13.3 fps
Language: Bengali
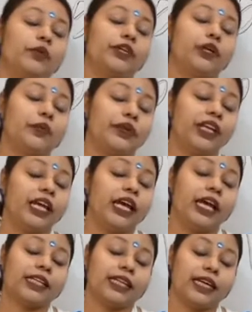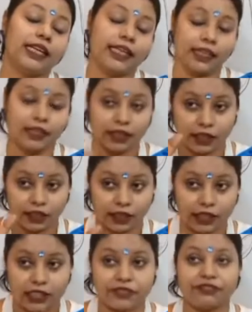করি তাহলে
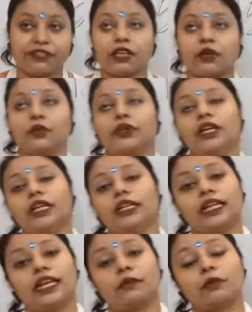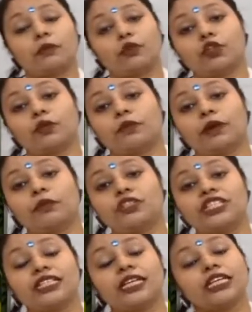ক্লাসিফাই করি তাহলে আমরা প্রথম পাবো
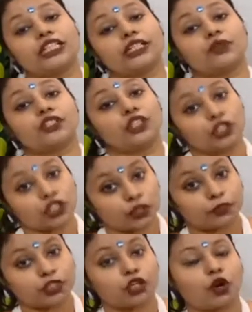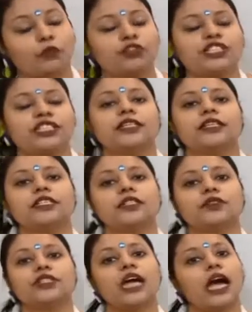যেটা সেটা হচ্ছে সবচেয়ে কমন যেটা সেটা
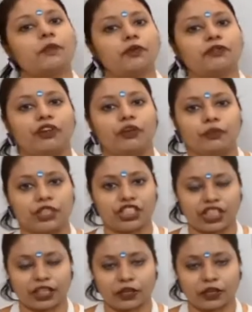হচ্ছে হাইপোভলমিক শখ